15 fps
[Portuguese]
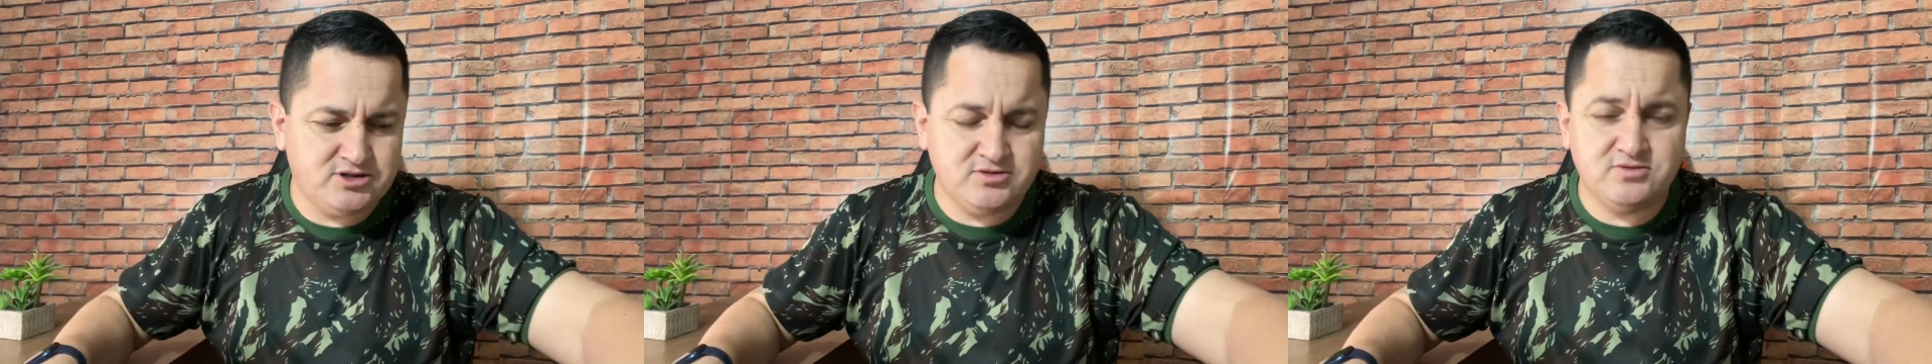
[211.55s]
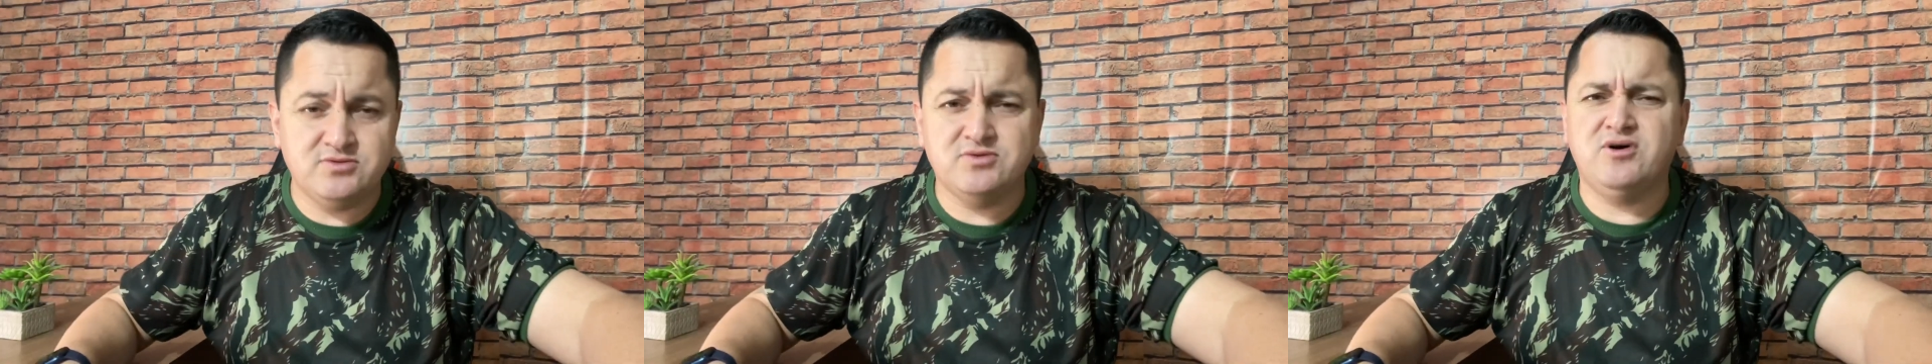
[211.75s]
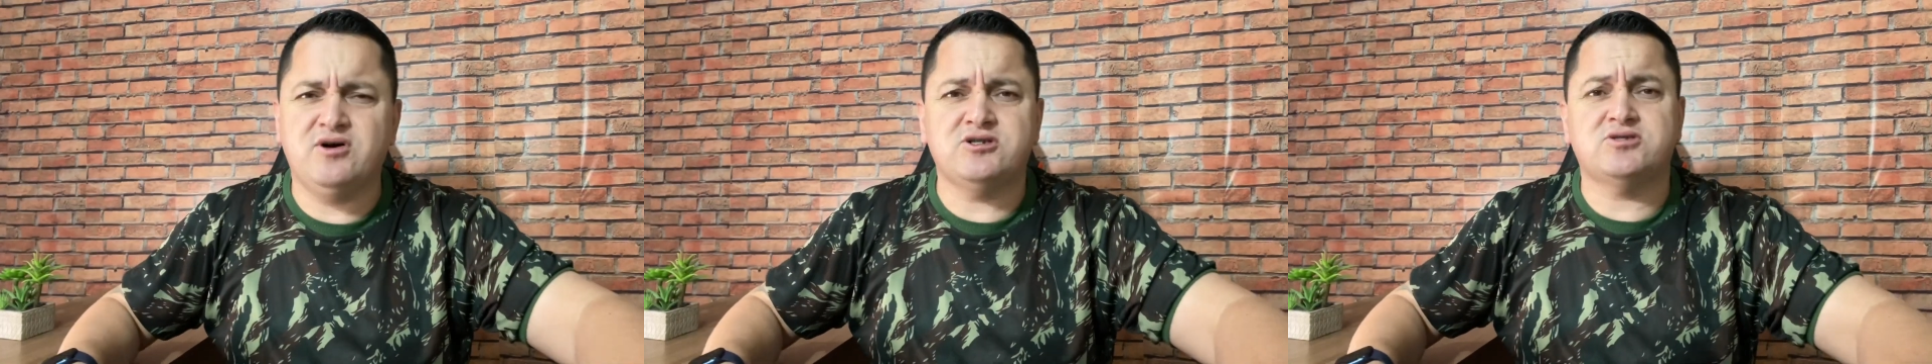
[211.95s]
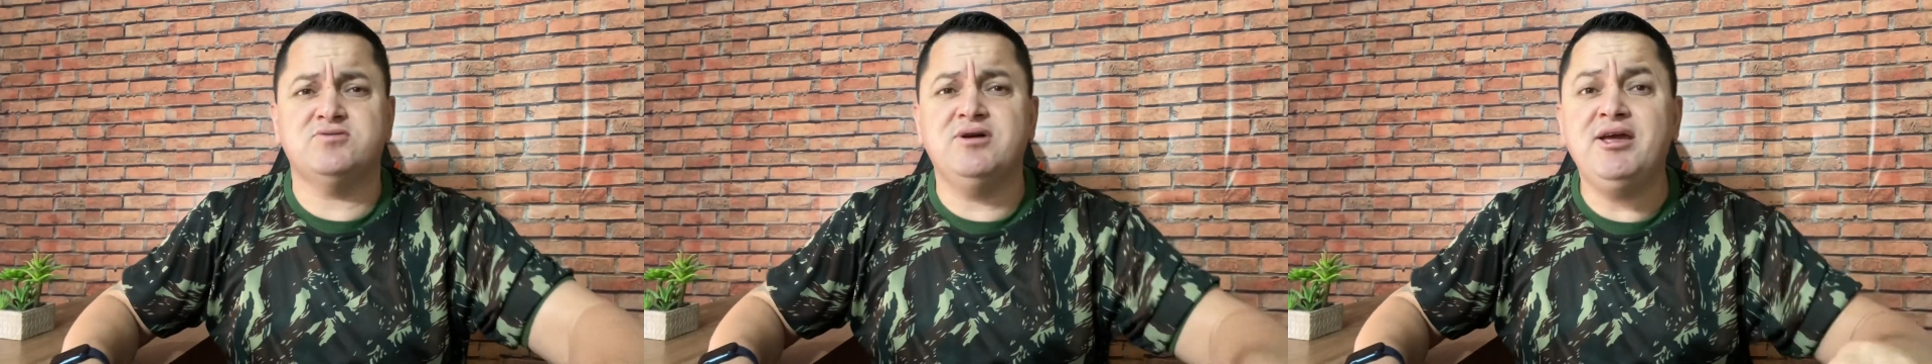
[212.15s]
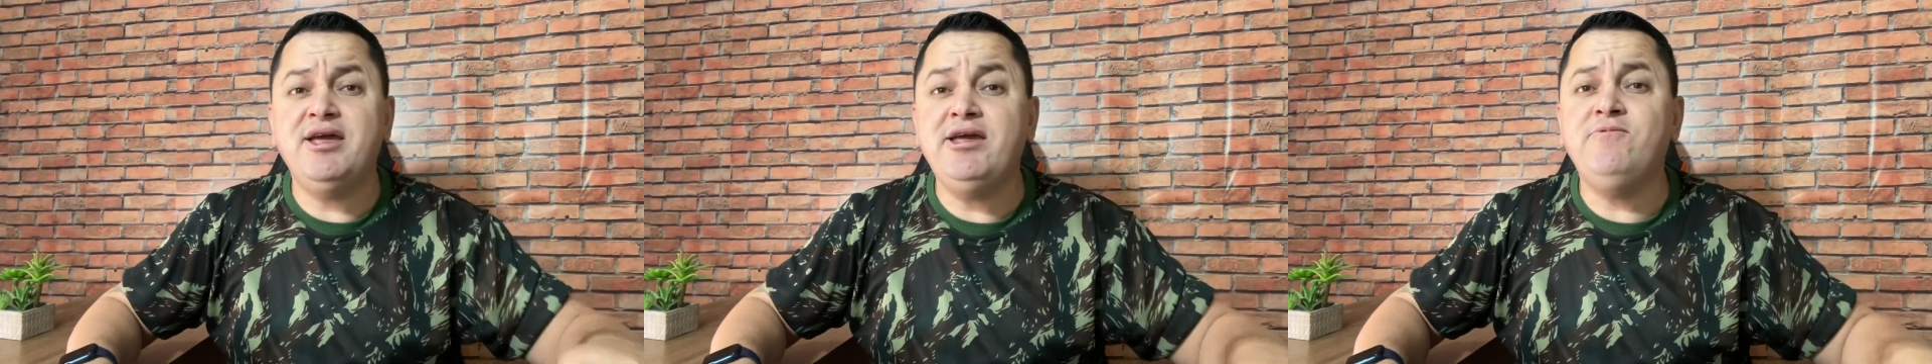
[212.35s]
eu não
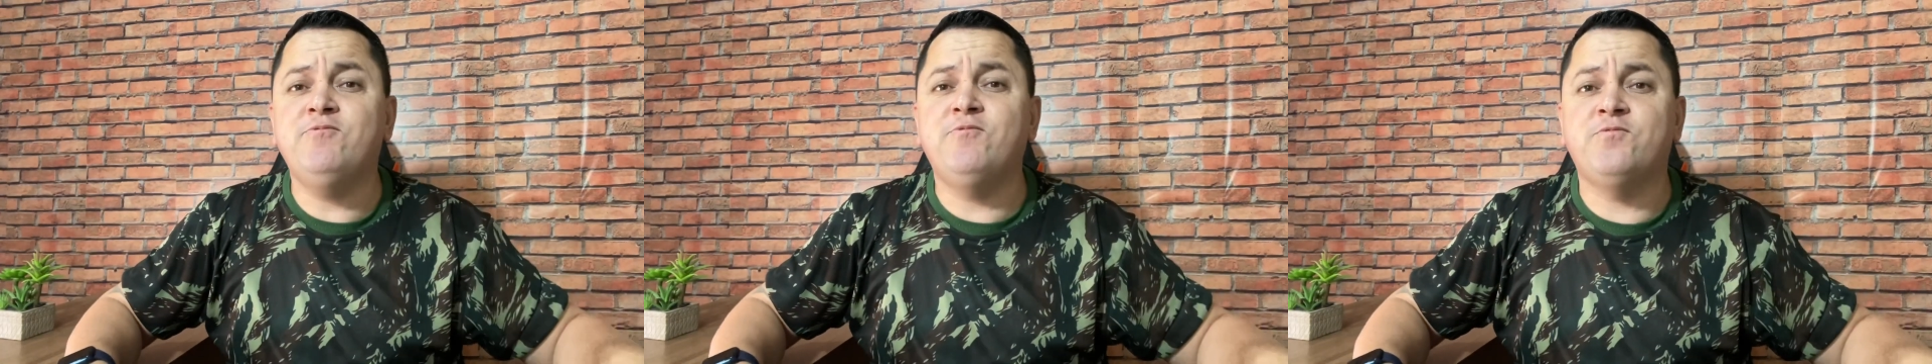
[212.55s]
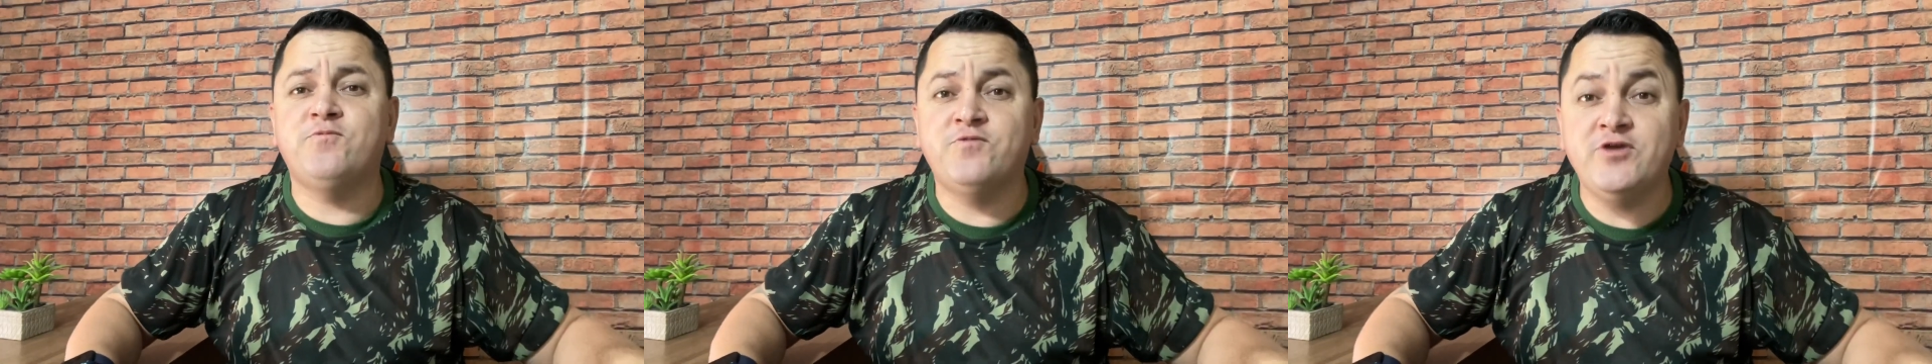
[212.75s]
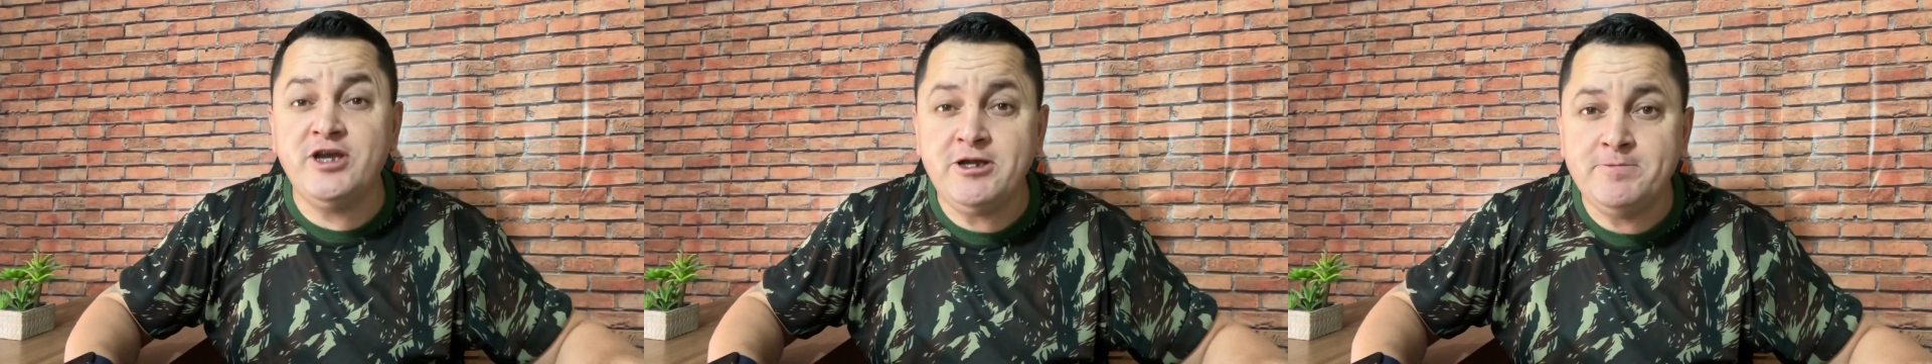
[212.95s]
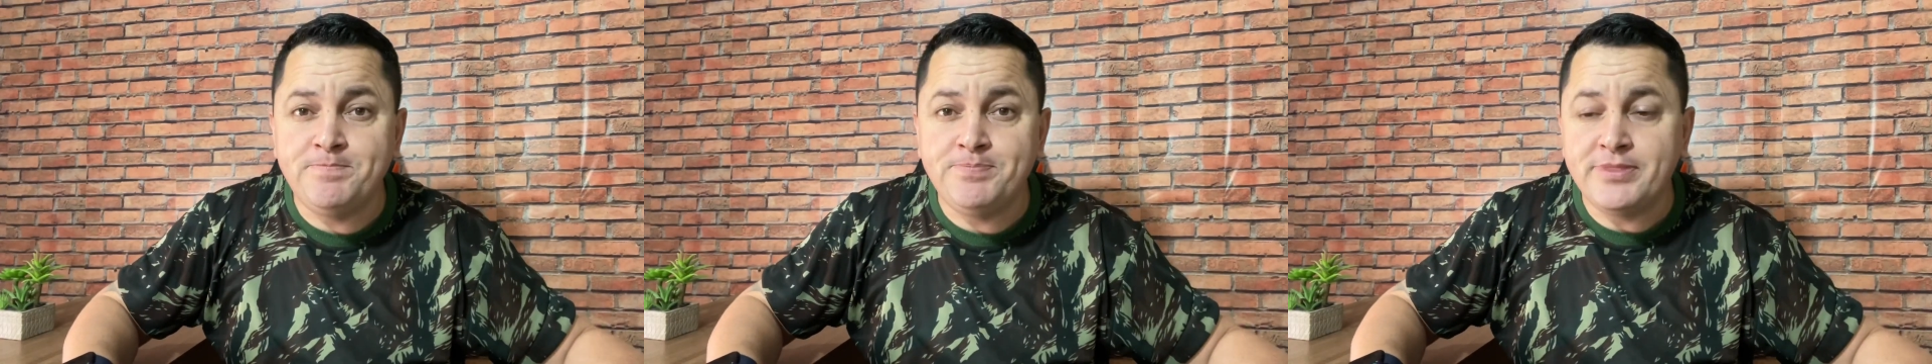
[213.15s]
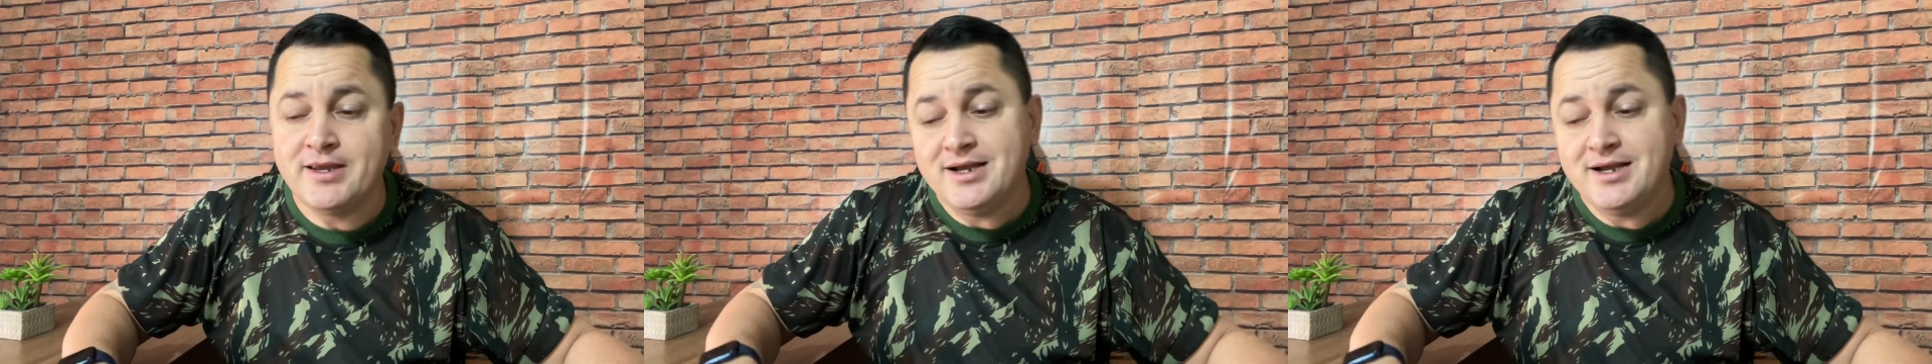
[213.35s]
gosto, enfim,